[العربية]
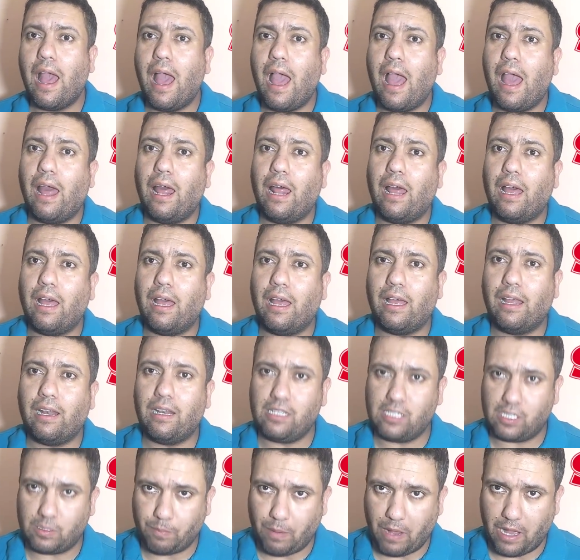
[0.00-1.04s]

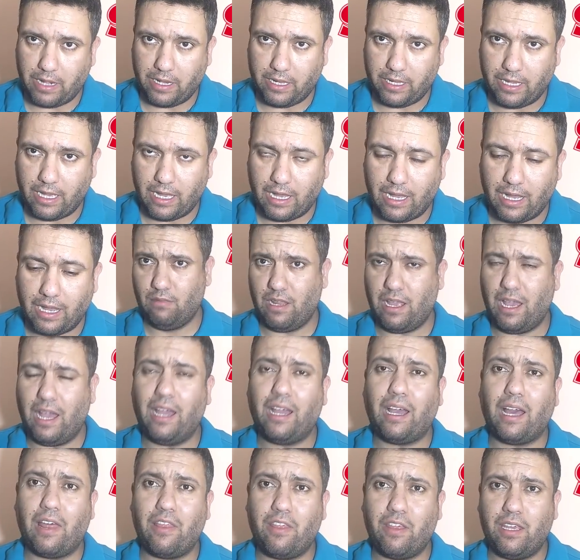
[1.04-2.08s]
الاسبانيه آه، عن
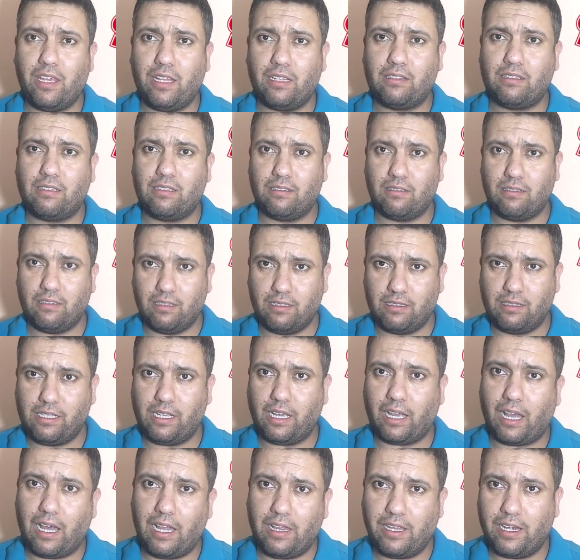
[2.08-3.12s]
قضيه
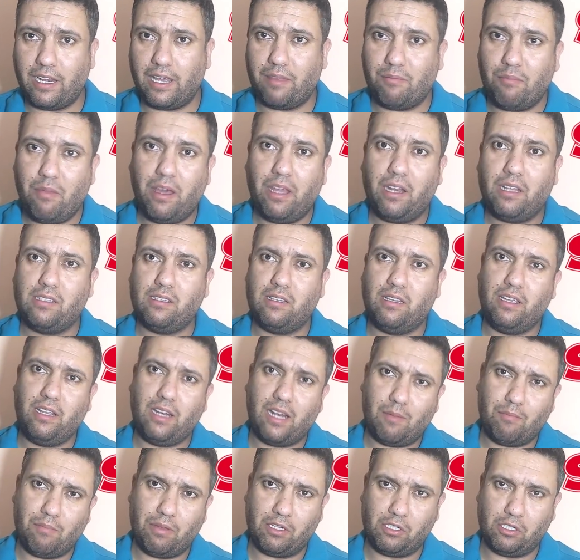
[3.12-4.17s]
انتقال رياض محرز
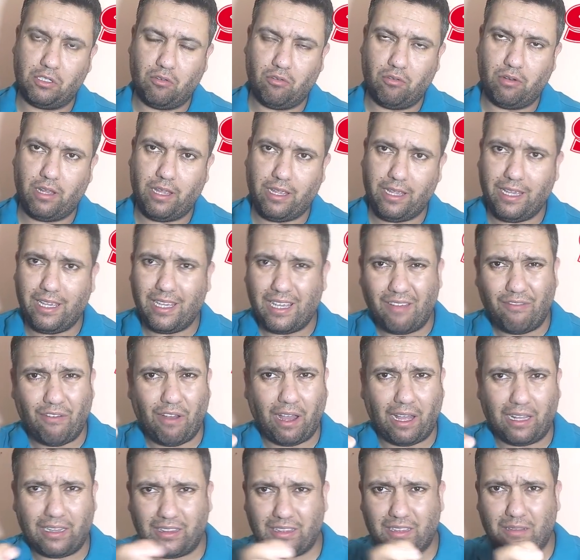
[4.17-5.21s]
الى برشلونه هي
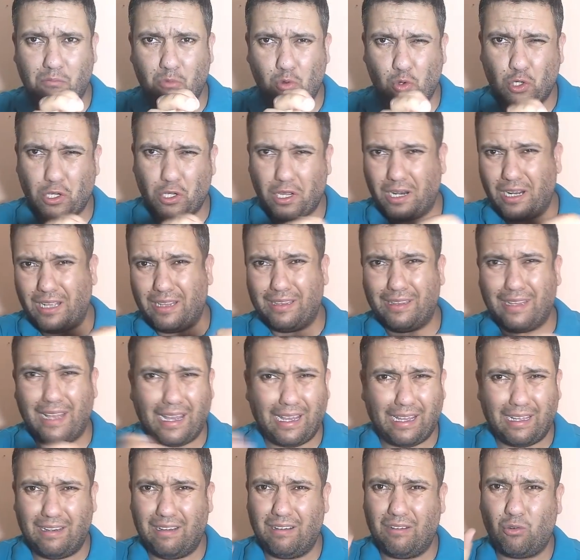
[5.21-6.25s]
فقط مجرد
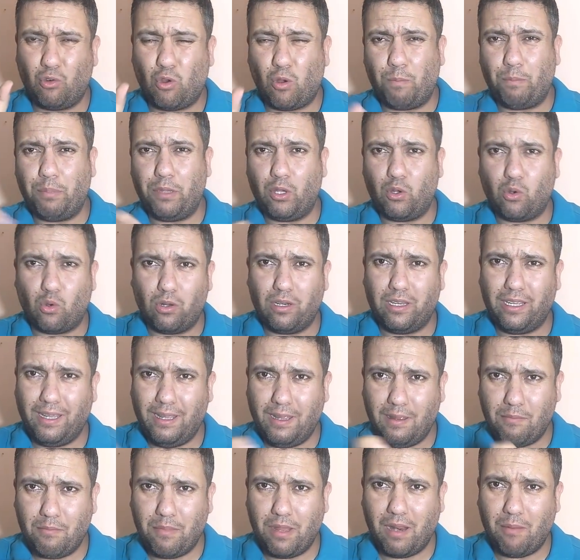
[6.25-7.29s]
نقل كوبي
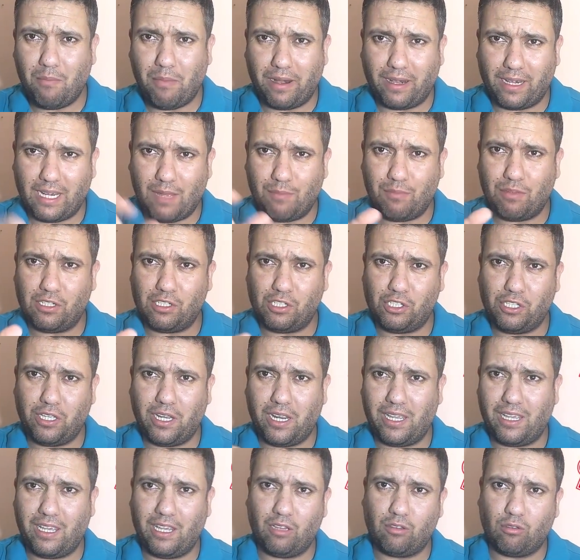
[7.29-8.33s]
كولي من برنامج
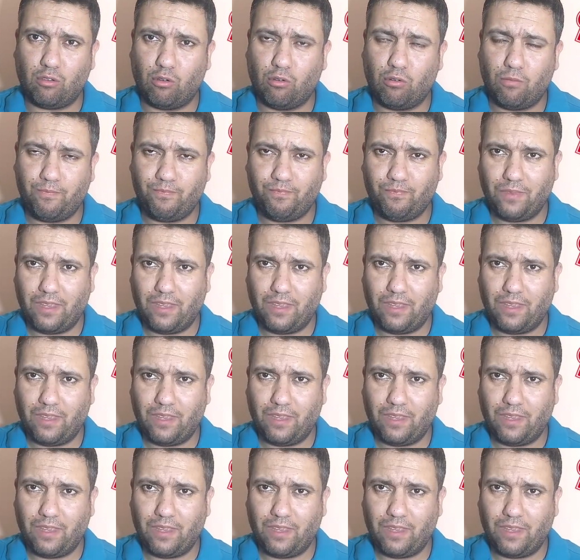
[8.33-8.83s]
شيرينغيتو